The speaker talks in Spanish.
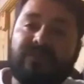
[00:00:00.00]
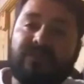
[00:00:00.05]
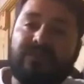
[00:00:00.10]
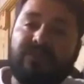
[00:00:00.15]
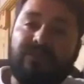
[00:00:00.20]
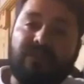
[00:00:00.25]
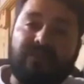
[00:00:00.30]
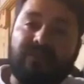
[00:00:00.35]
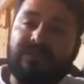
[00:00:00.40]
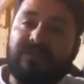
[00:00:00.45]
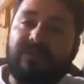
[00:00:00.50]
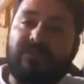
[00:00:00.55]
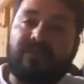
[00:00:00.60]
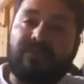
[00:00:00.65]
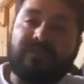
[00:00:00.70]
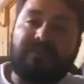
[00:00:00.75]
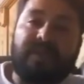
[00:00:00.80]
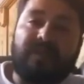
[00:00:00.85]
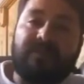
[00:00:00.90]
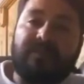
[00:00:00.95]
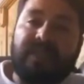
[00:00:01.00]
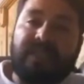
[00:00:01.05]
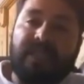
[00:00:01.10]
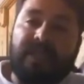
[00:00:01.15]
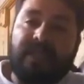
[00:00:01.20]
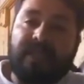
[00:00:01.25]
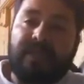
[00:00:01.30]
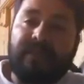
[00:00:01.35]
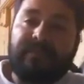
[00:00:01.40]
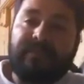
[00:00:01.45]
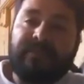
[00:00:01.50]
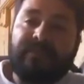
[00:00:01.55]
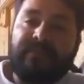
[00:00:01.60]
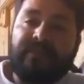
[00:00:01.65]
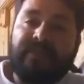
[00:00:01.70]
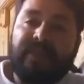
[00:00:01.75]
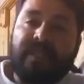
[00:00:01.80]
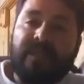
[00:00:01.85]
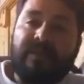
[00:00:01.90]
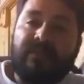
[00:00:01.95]
Dios no los va a olvidar.
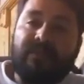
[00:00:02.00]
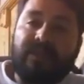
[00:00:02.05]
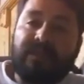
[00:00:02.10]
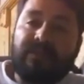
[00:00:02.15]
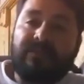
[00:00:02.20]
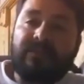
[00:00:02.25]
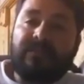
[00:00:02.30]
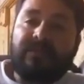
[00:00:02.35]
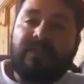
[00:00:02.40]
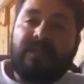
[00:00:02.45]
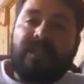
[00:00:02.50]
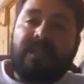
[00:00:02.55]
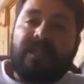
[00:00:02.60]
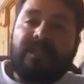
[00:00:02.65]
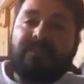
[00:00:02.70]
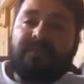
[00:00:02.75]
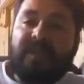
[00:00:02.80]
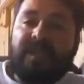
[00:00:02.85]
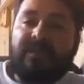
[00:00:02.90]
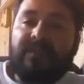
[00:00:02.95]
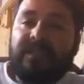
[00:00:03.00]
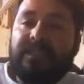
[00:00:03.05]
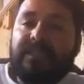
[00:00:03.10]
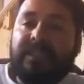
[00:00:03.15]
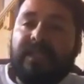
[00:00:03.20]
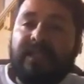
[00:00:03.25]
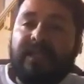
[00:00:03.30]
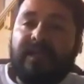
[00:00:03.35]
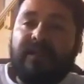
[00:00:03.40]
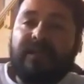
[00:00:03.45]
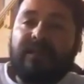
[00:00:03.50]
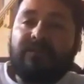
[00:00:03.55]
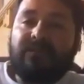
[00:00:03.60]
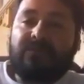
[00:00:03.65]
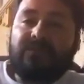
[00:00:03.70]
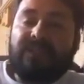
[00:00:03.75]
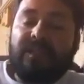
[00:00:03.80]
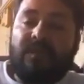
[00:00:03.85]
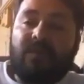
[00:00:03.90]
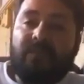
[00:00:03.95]
Bueno, Espero les haya
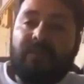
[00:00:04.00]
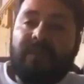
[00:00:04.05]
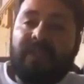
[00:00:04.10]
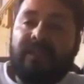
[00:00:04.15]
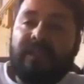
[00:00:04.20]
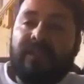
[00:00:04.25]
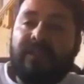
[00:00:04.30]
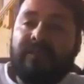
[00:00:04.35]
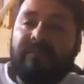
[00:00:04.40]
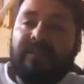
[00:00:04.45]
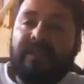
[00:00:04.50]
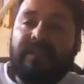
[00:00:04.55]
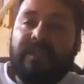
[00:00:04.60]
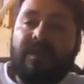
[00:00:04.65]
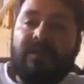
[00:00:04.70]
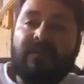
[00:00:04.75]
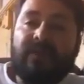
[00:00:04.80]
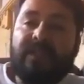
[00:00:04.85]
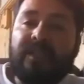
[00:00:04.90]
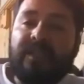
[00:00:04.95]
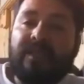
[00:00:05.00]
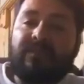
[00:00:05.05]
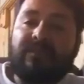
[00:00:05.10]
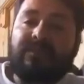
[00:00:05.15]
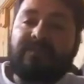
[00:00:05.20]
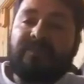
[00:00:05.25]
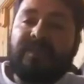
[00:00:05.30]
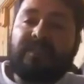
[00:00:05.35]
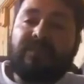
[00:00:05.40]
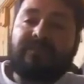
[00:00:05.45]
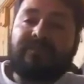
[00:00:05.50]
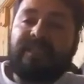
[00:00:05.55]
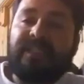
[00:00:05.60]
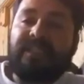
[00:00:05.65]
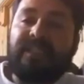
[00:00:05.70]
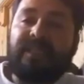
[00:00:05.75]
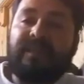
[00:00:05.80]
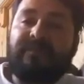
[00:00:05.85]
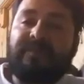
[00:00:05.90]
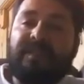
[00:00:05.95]
gustado mi video y que Dios me los
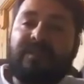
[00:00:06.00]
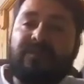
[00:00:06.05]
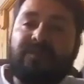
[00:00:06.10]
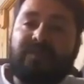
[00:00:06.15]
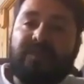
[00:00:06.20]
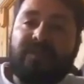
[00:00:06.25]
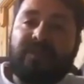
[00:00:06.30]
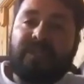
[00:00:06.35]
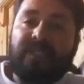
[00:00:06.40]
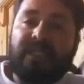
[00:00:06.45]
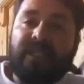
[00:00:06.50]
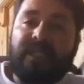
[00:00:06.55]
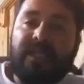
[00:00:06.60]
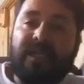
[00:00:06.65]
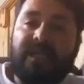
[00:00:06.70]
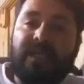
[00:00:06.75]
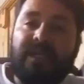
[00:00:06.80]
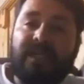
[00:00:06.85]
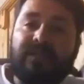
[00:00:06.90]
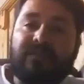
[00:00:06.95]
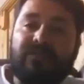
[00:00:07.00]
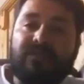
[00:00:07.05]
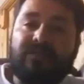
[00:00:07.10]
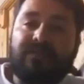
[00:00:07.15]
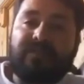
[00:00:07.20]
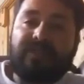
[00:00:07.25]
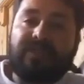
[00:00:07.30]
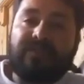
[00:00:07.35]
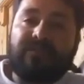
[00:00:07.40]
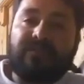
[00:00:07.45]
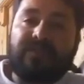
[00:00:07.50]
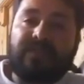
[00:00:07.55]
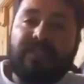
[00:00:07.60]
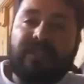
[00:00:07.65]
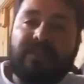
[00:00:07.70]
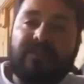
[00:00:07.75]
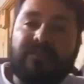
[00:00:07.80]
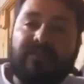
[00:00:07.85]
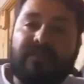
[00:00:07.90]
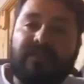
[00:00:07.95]
bendiga y me los proteja a todos mis
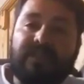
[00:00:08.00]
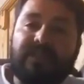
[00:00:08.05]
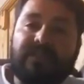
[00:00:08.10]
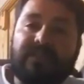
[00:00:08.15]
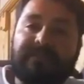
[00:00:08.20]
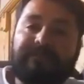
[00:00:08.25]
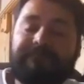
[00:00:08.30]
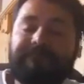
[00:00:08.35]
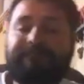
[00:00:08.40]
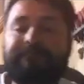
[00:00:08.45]
suscriptores.